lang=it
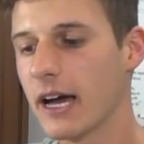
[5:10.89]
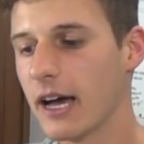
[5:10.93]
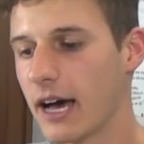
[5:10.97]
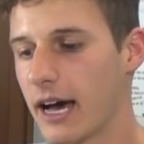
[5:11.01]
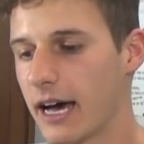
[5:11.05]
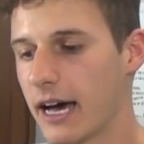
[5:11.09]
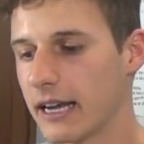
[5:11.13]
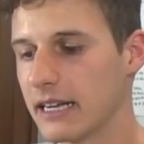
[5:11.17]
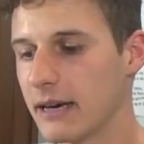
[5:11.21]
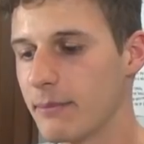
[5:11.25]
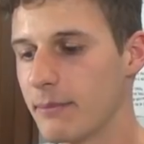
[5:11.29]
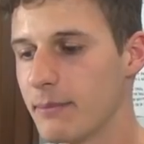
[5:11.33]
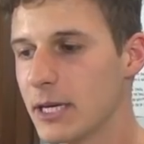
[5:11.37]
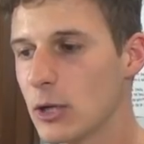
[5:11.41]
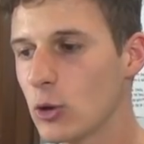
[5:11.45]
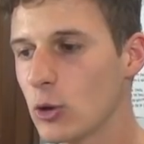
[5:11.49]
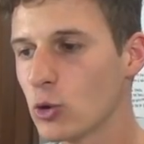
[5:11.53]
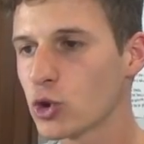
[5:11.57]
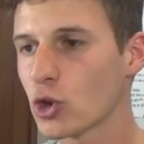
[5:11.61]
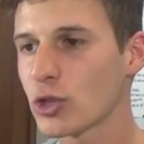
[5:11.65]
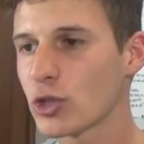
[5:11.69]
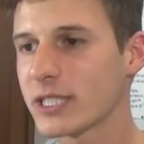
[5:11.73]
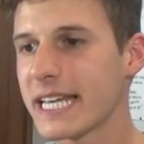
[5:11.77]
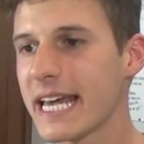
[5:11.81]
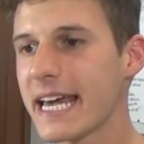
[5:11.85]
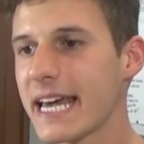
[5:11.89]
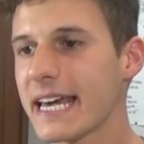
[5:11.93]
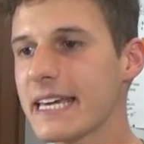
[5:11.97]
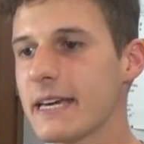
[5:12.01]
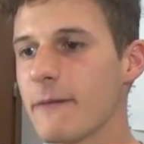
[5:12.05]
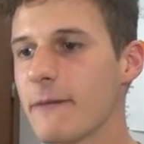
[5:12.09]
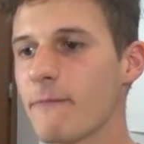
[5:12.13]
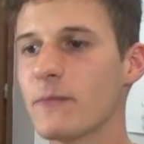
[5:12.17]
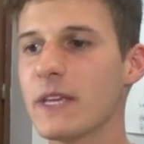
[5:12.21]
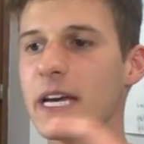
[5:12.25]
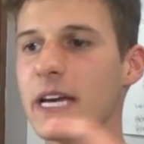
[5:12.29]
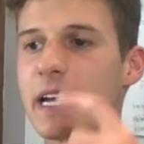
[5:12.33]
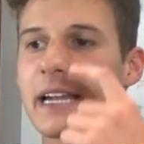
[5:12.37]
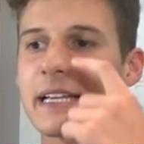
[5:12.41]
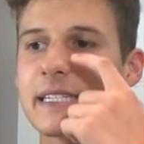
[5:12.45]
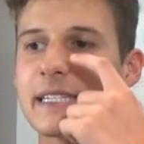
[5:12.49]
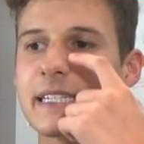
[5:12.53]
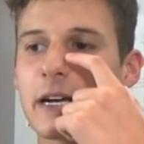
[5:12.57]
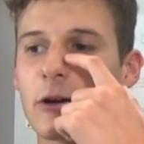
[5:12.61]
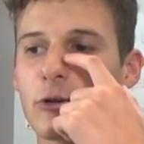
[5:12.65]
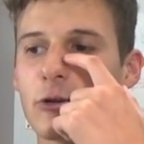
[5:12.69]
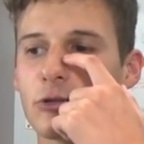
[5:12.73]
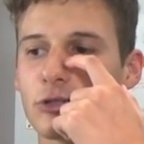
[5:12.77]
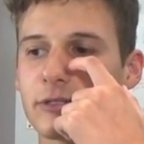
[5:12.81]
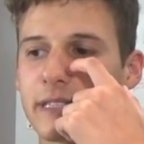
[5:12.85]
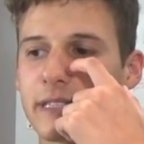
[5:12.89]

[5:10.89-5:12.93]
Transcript: al minuto 6 del secondo